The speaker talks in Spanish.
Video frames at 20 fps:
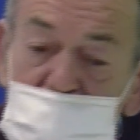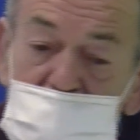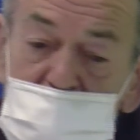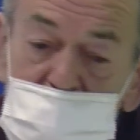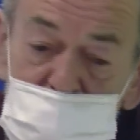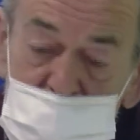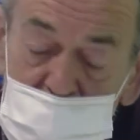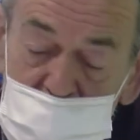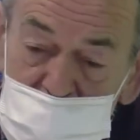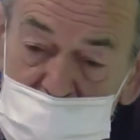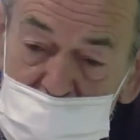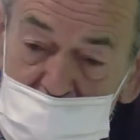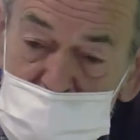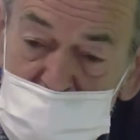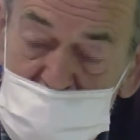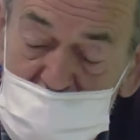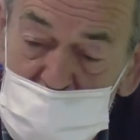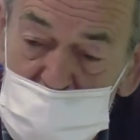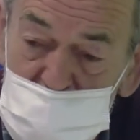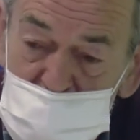se lo llevaremos
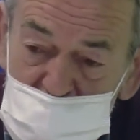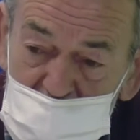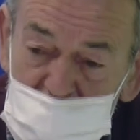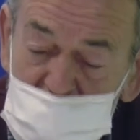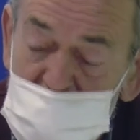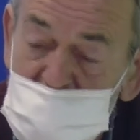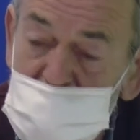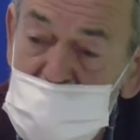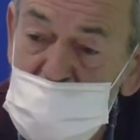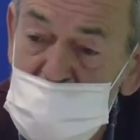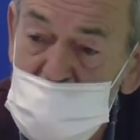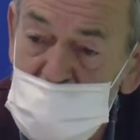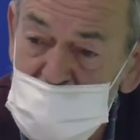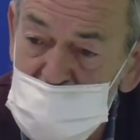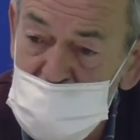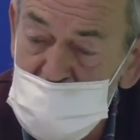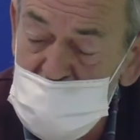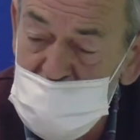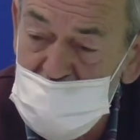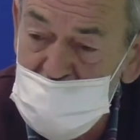a la Junta
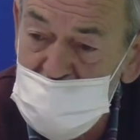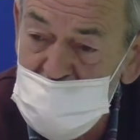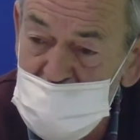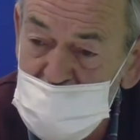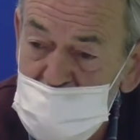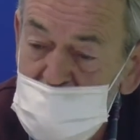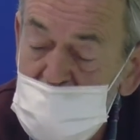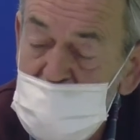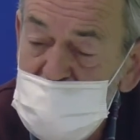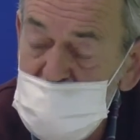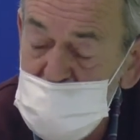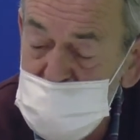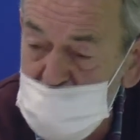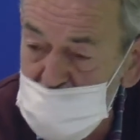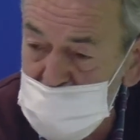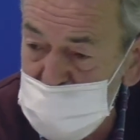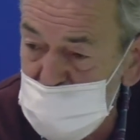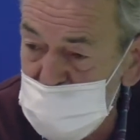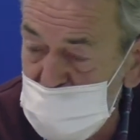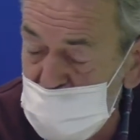y ya la
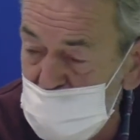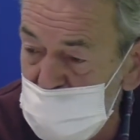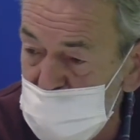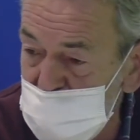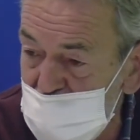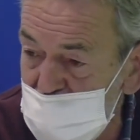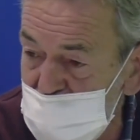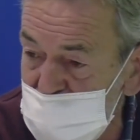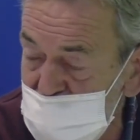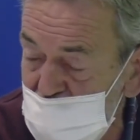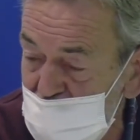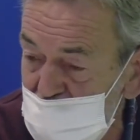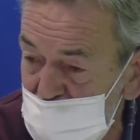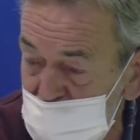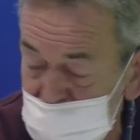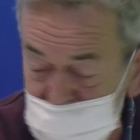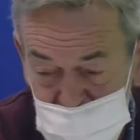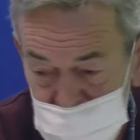firmaremos con la Junta de Castilla y León